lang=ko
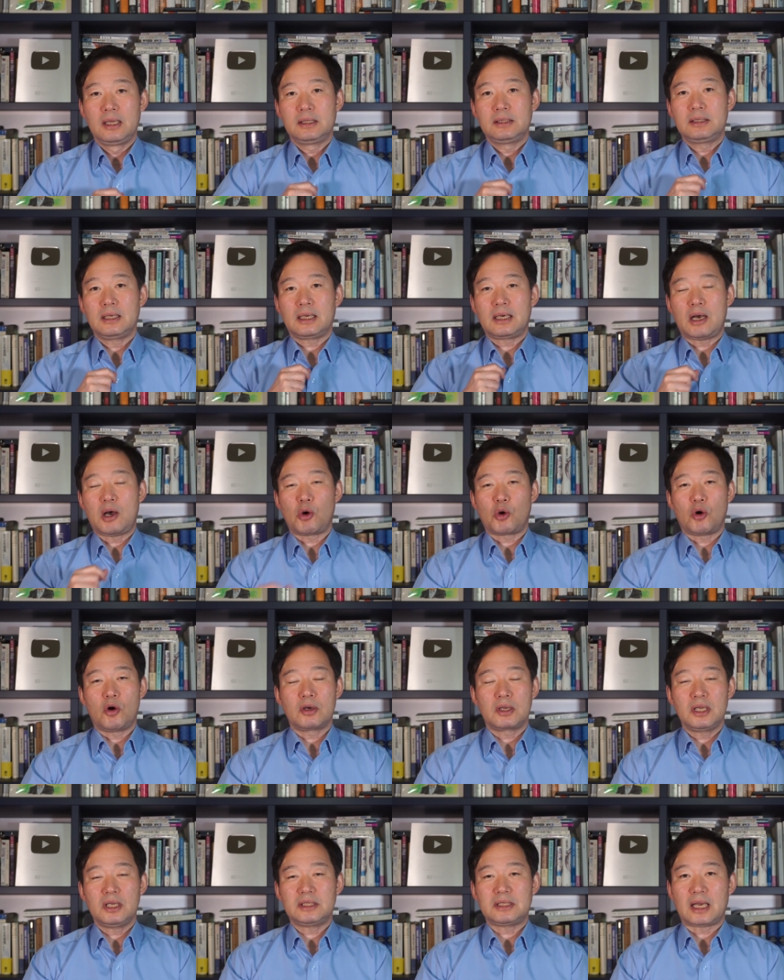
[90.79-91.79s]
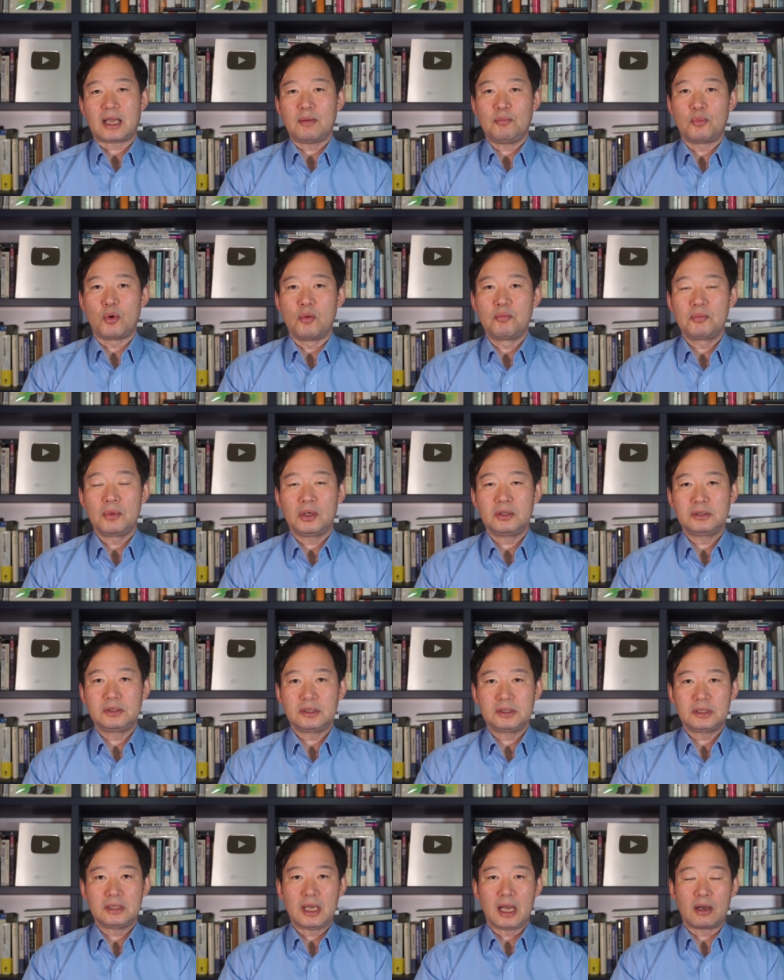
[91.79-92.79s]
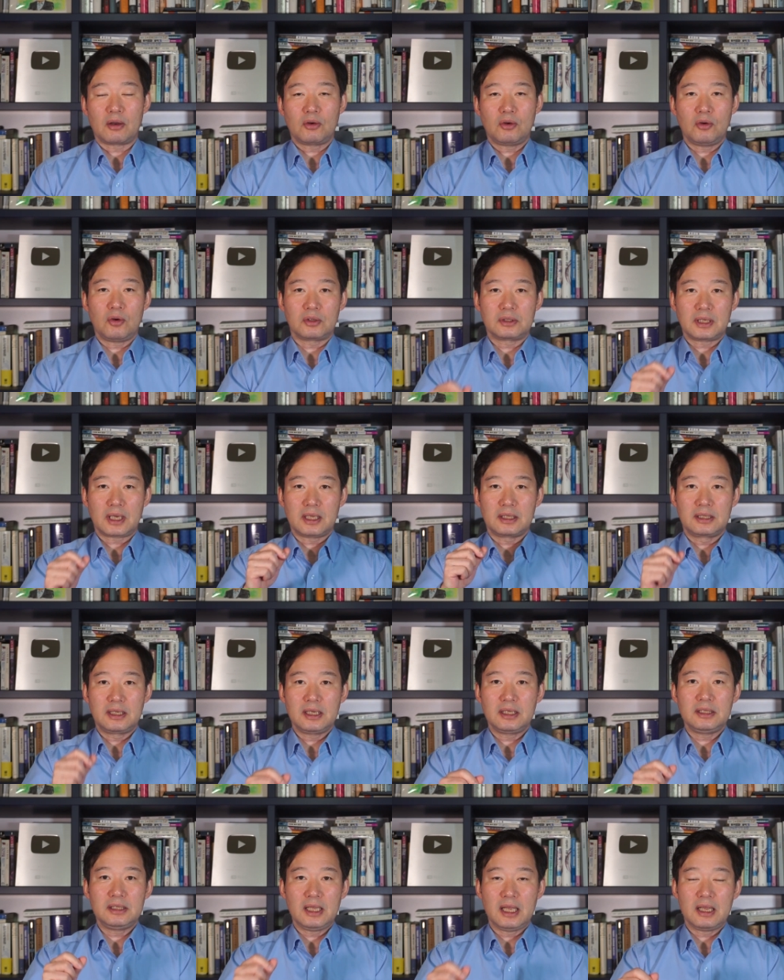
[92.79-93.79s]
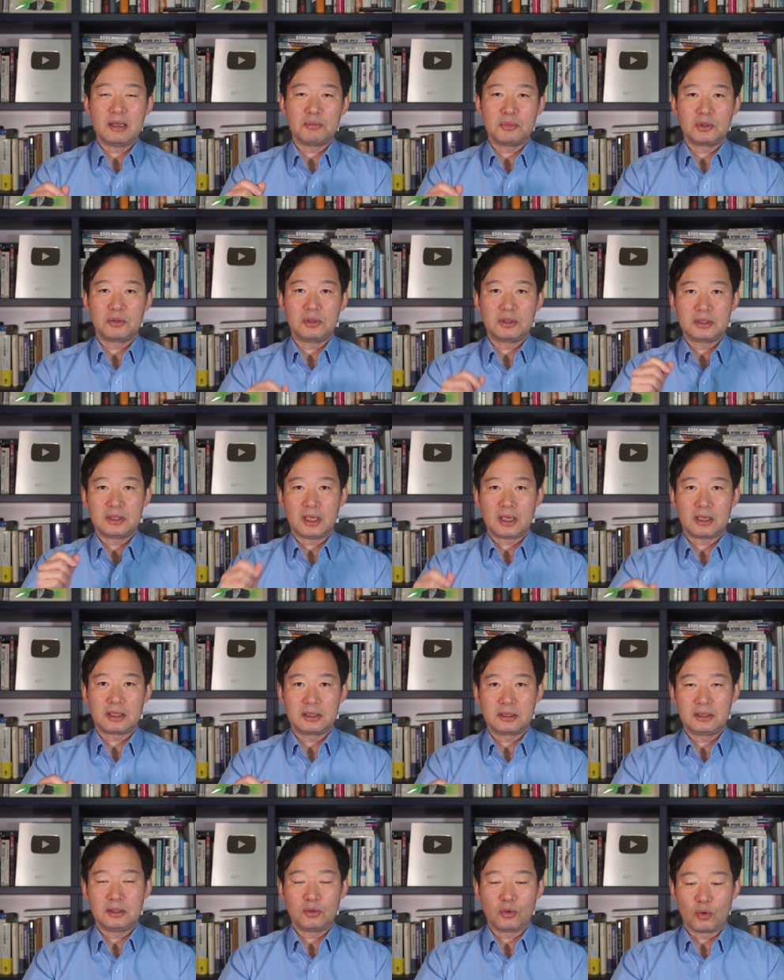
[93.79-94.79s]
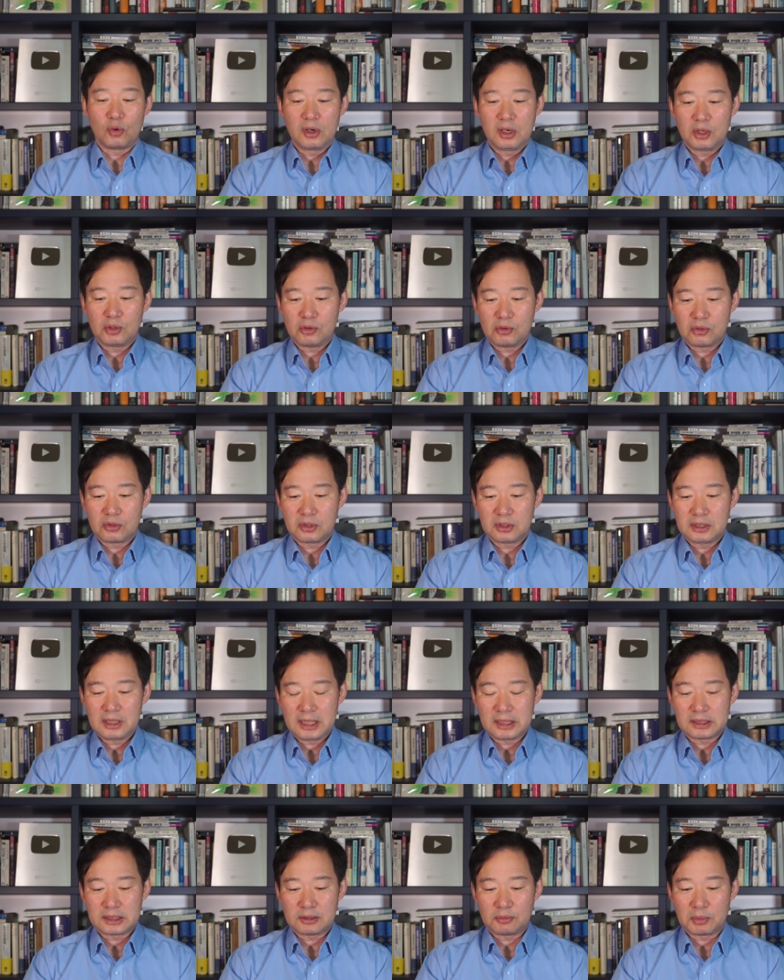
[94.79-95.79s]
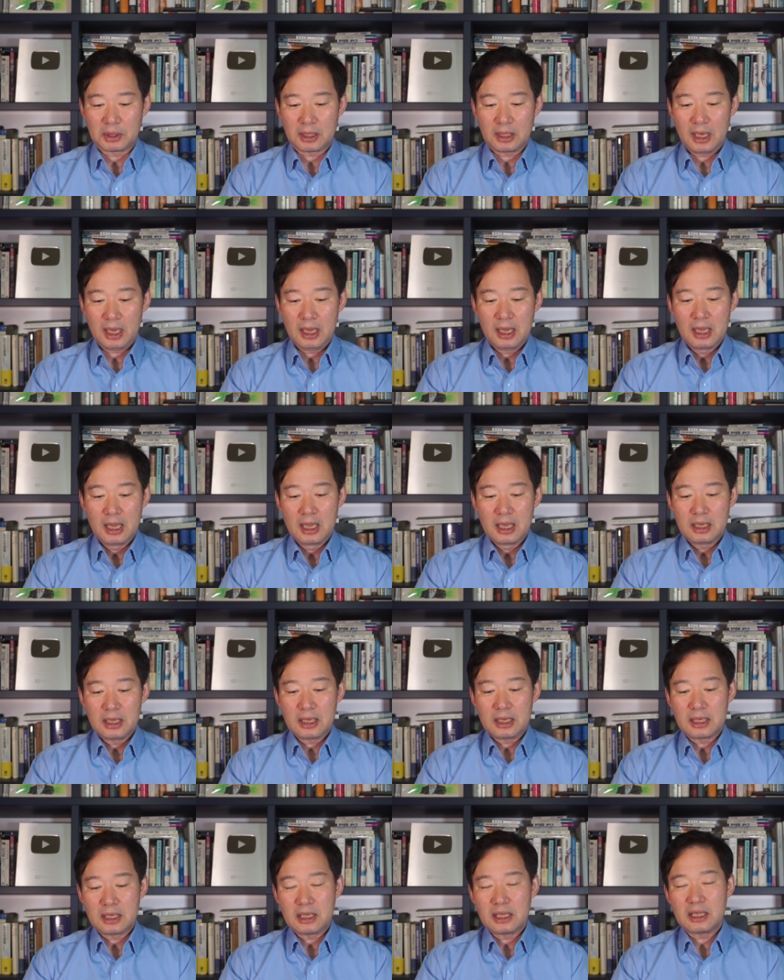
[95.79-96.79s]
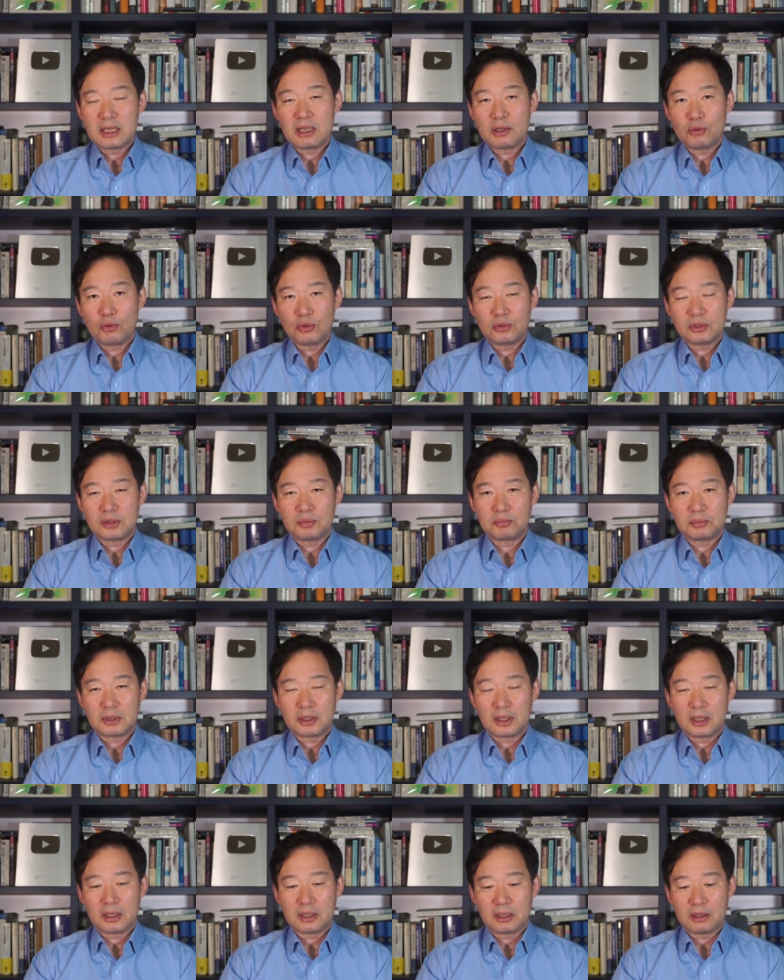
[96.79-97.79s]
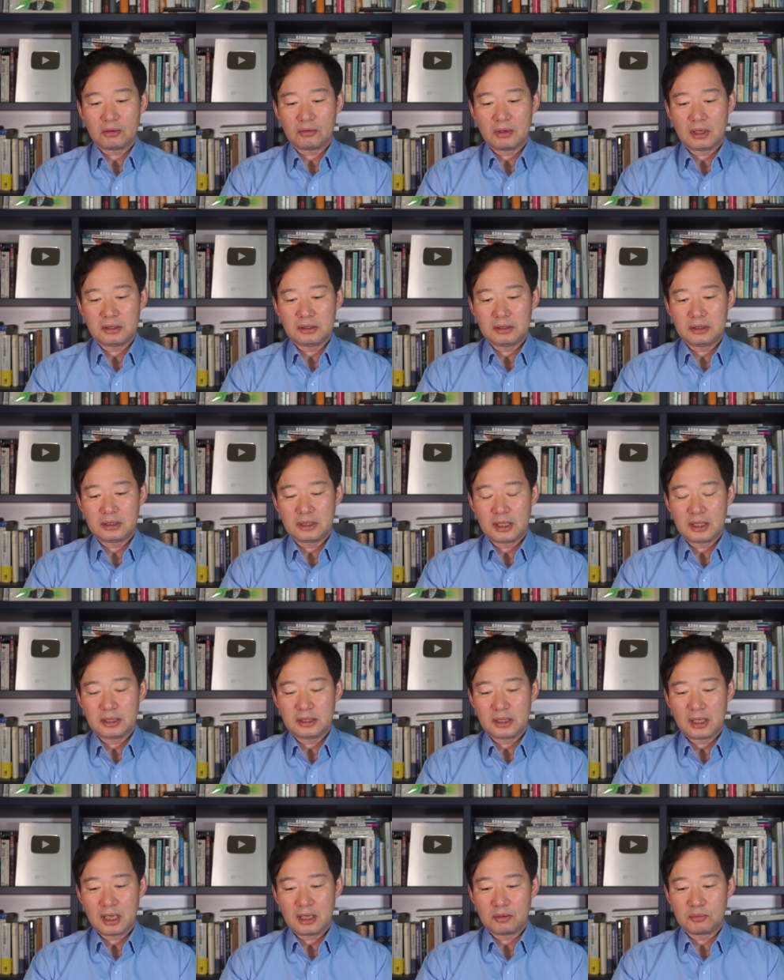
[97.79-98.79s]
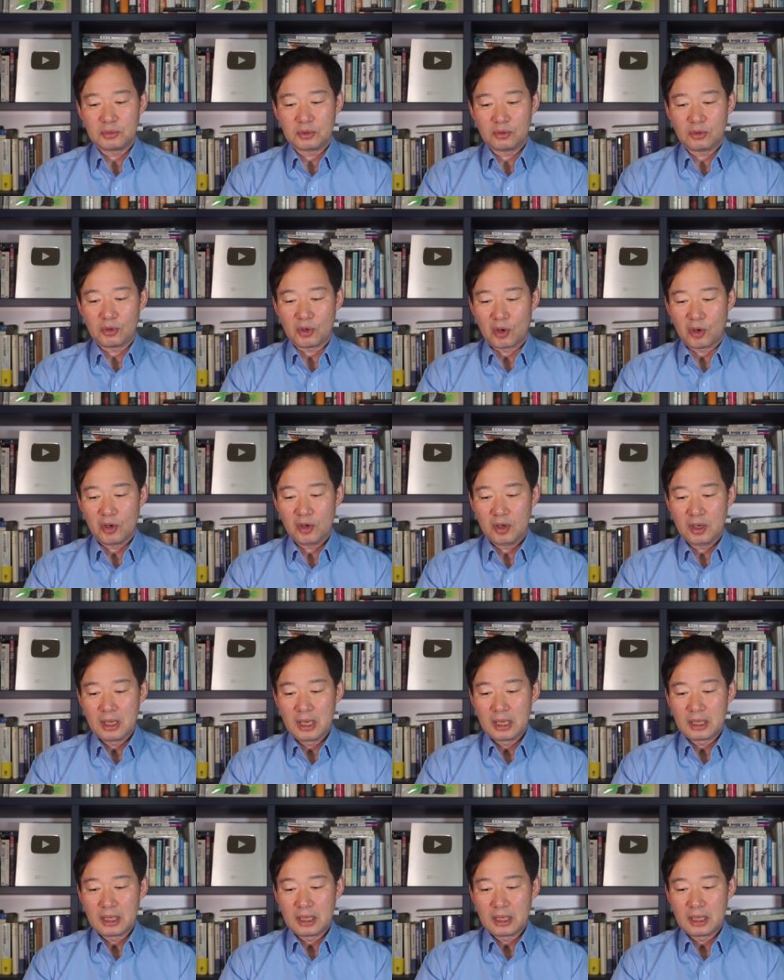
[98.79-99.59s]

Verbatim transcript: 이제 거, 기에 자기 본명을 쓰지 않고 자기 닉네임으로 이제 글을 올리고 그러지 않습니까? 이 이기고 싶다라고 하는 닉네임으로요.